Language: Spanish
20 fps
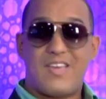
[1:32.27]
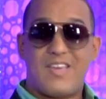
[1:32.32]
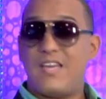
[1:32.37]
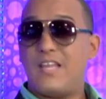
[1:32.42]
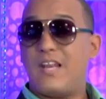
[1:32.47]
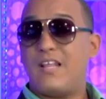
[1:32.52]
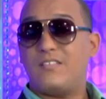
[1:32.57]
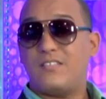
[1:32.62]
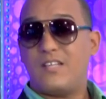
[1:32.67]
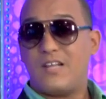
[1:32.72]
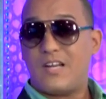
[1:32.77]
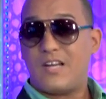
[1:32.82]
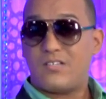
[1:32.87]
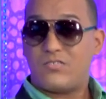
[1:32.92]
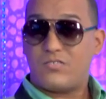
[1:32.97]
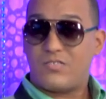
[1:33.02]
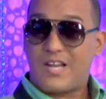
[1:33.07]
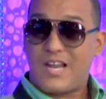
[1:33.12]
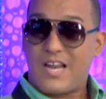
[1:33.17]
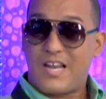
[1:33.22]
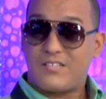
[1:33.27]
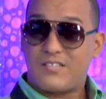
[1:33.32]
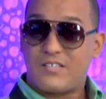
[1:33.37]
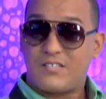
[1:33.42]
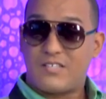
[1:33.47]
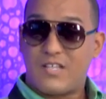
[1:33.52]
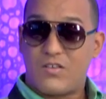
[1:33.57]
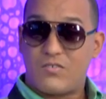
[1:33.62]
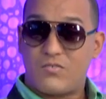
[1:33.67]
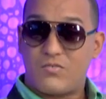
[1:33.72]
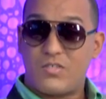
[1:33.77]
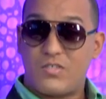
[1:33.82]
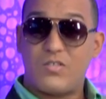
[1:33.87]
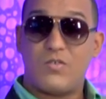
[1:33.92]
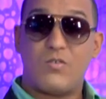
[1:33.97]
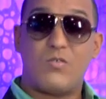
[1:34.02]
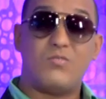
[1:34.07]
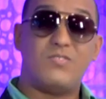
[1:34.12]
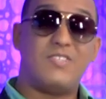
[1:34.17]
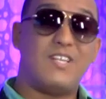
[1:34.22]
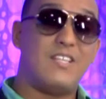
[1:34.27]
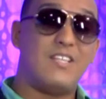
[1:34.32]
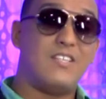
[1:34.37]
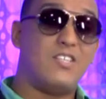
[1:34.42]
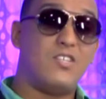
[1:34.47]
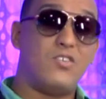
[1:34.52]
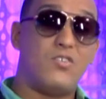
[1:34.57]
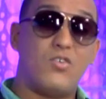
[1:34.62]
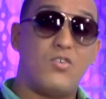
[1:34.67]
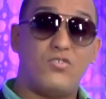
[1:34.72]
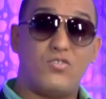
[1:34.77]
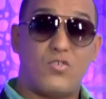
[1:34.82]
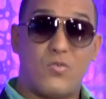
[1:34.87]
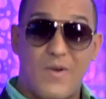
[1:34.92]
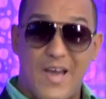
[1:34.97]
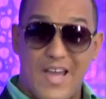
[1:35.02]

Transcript: gira internacional hacia Estados Unidos con 38